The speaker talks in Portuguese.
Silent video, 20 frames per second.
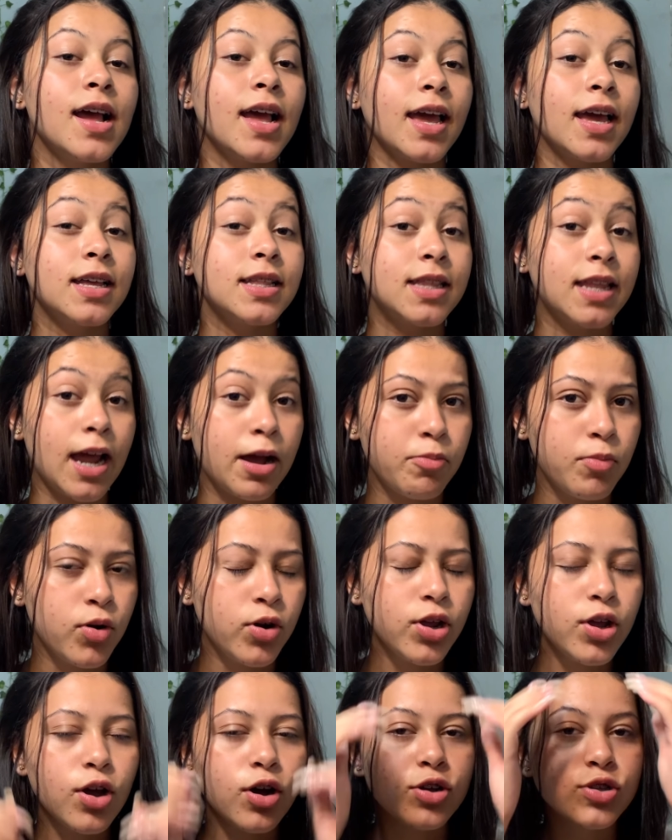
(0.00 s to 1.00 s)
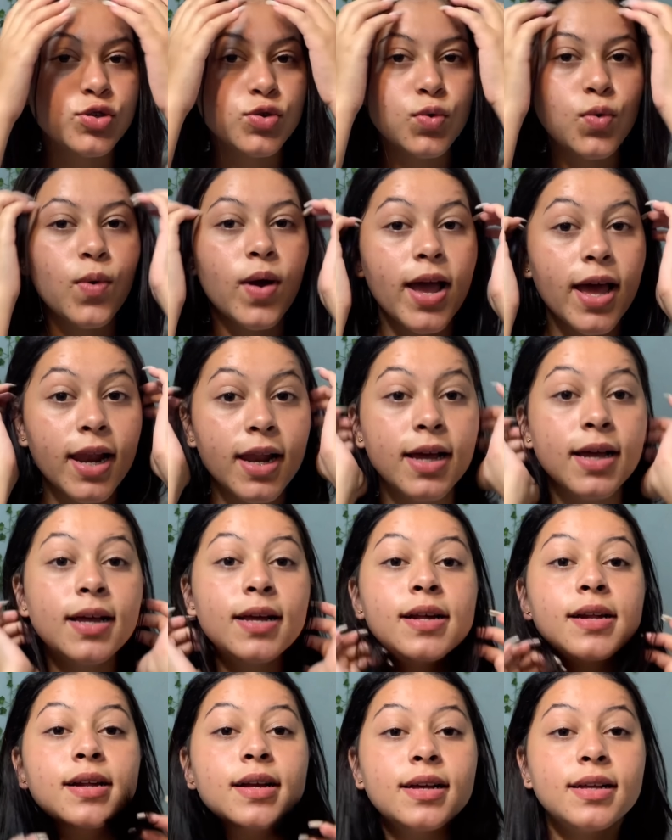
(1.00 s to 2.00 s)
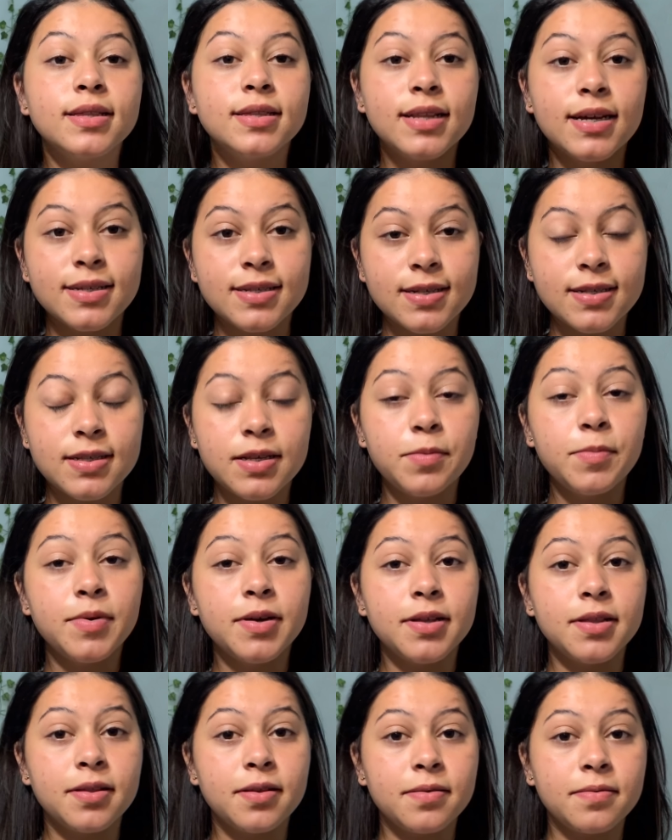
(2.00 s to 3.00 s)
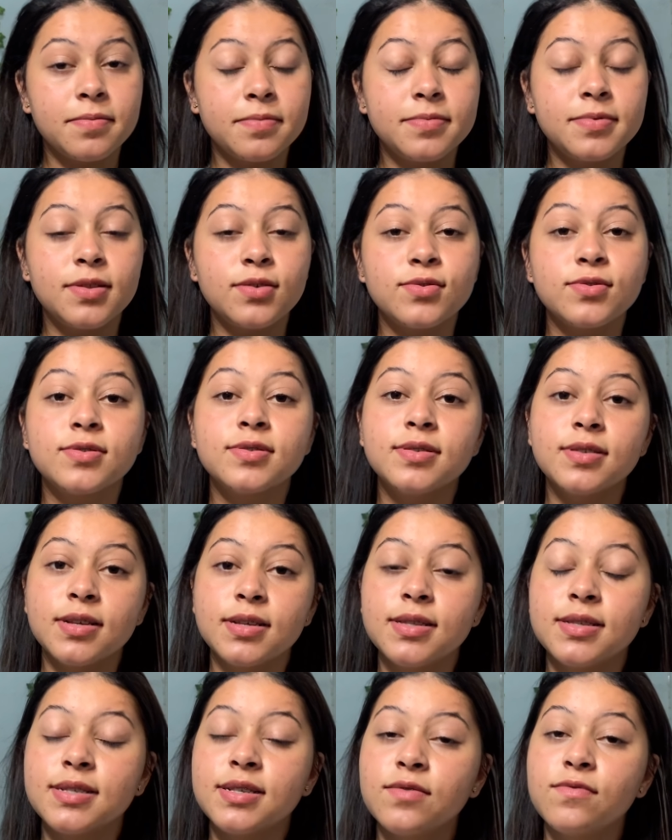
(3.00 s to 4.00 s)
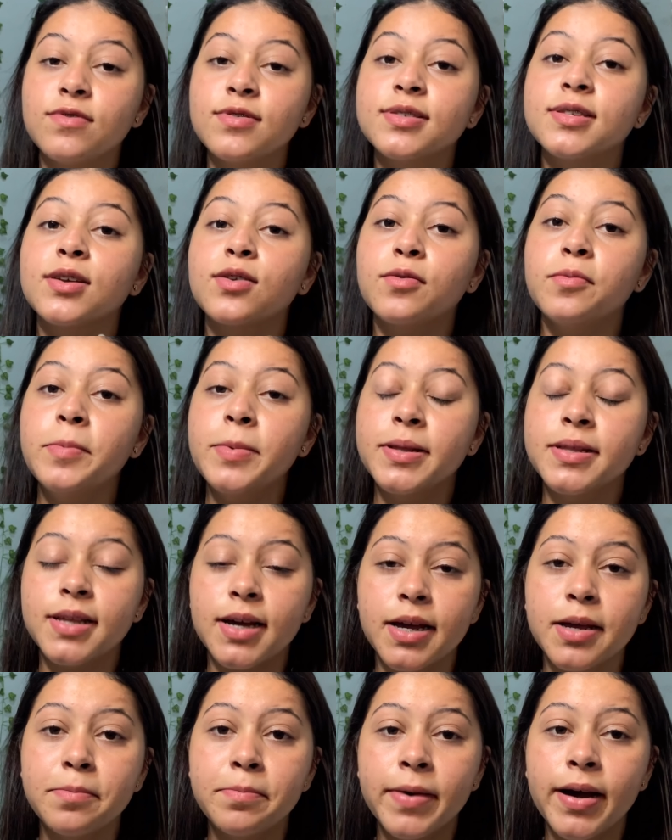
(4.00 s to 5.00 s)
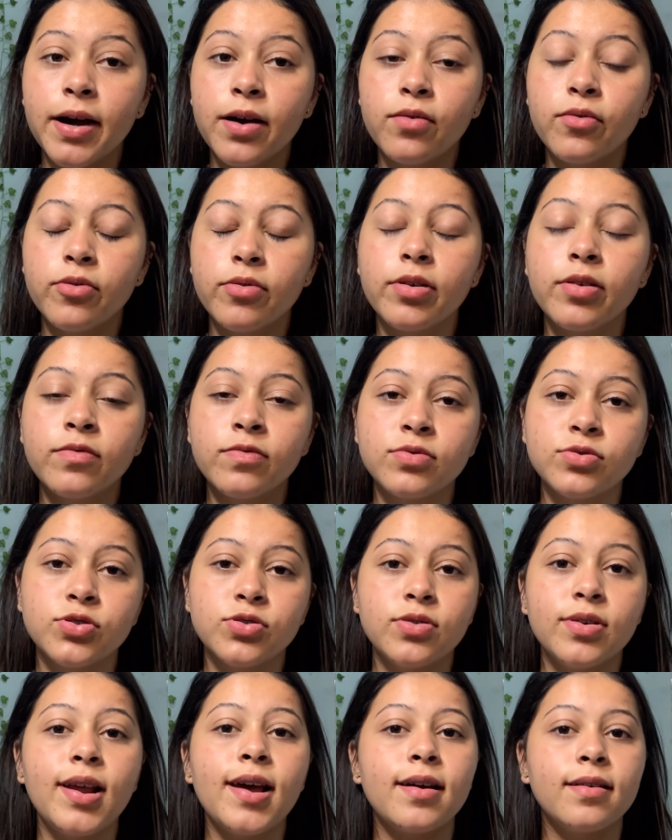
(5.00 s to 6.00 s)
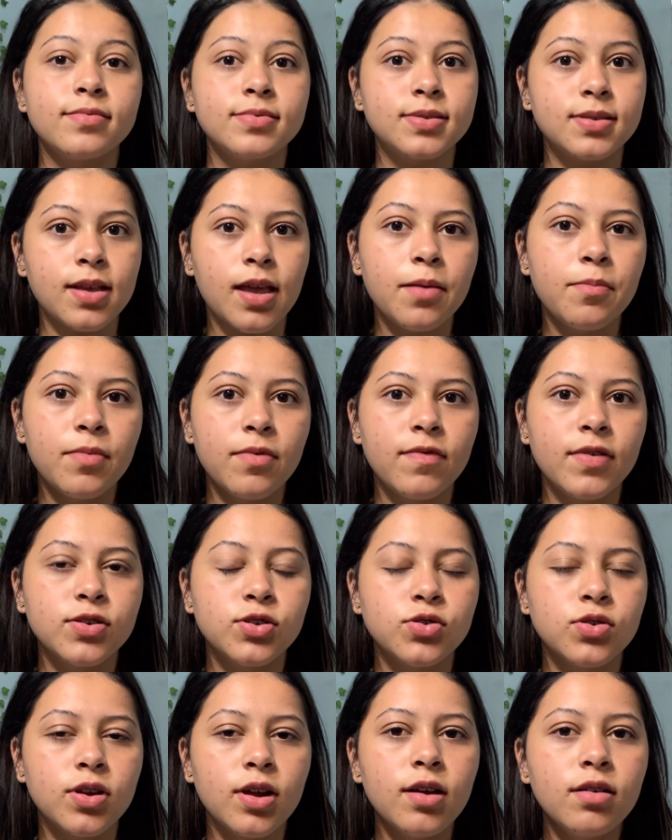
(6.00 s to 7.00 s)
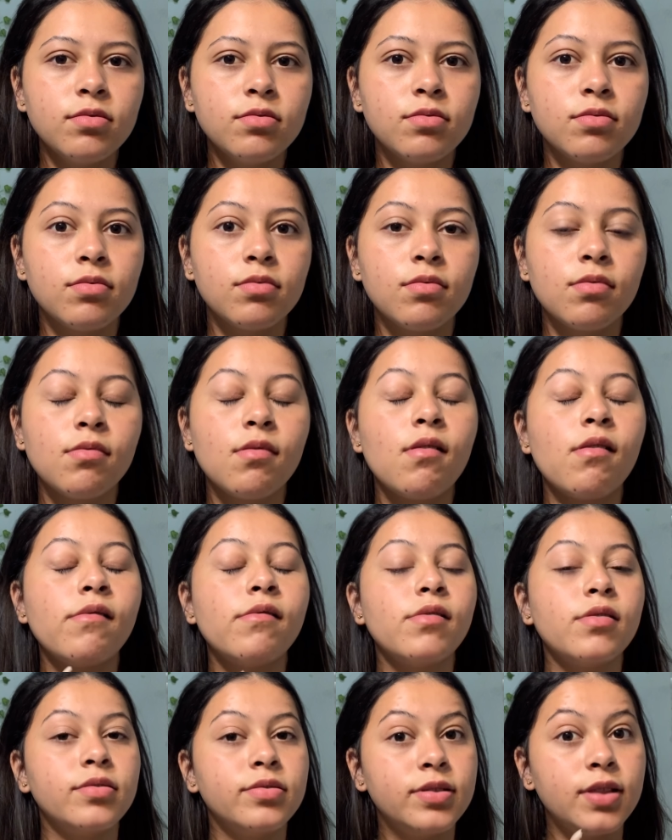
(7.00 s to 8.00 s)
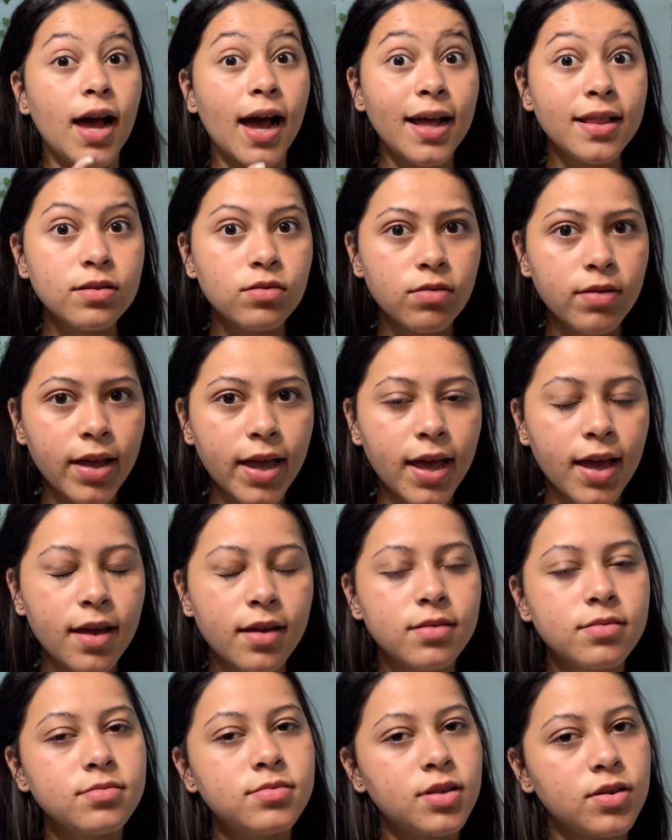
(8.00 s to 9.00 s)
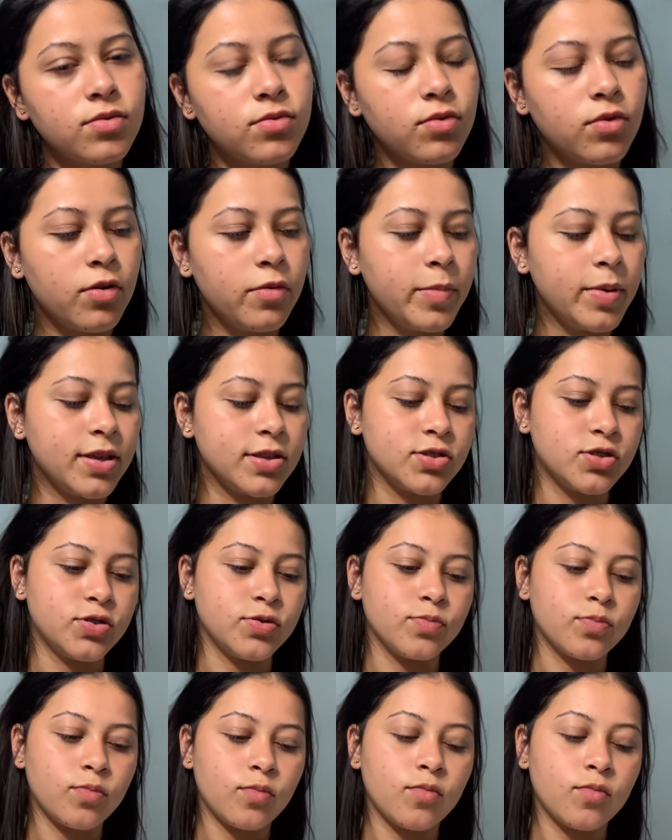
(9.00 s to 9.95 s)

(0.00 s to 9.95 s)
entre amor e ódio com ela nessa semana. Então, se você comentar aí mal, eu vou chorar. Você quer me ver chorando? não não quer? Então não comente